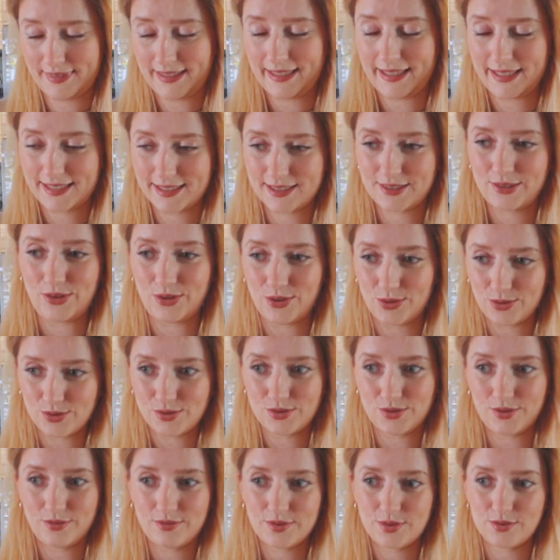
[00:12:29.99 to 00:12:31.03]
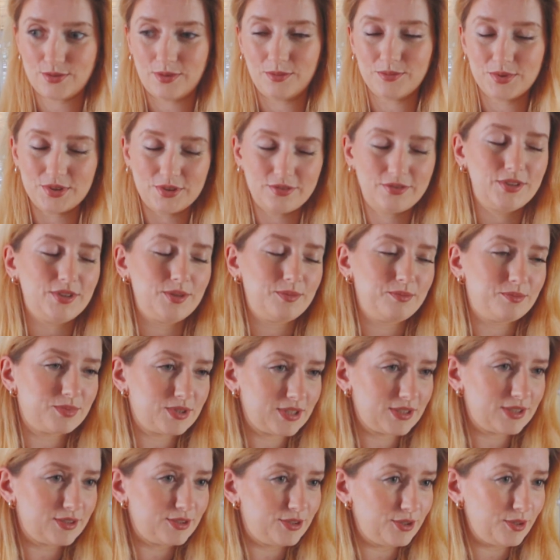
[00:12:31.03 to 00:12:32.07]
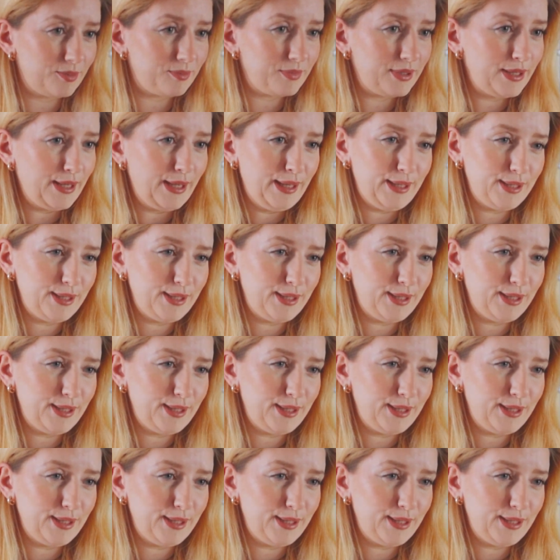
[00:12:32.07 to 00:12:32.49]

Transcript: Jest gorąco, wyszłam przed chwilą przed dom